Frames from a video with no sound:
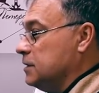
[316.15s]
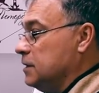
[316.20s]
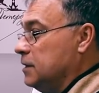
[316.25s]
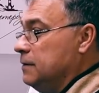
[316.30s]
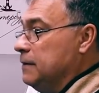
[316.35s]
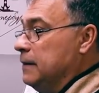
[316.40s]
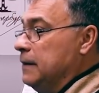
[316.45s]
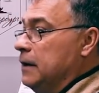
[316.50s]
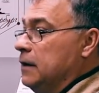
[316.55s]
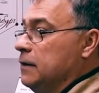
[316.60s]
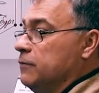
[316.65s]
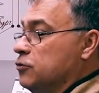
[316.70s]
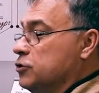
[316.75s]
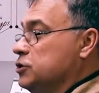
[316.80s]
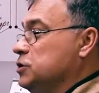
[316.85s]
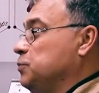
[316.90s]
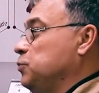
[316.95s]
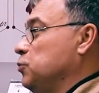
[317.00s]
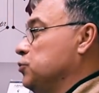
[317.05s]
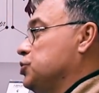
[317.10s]
да?
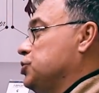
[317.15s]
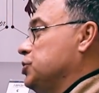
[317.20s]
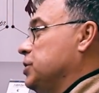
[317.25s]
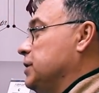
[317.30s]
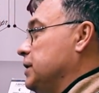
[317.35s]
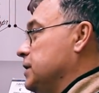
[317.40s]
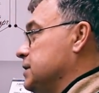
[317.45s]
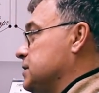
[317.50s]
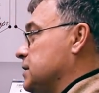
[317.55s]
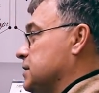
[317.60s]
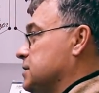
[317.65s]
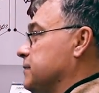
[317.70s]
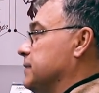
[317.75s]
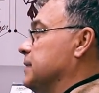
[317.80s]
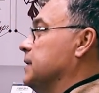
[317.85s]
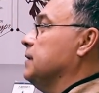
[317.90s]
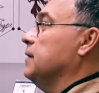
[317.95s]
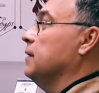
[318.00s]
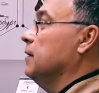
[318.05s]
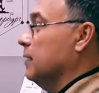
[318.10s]
Вроде поджиг есть, а
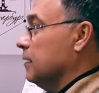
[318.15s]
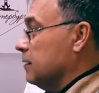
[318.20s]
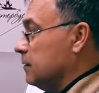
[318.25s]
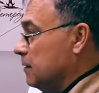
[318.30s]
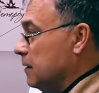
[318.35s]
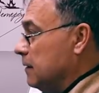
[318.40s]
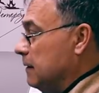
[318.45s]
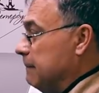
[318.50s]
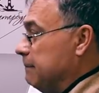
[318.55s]
сварки нет.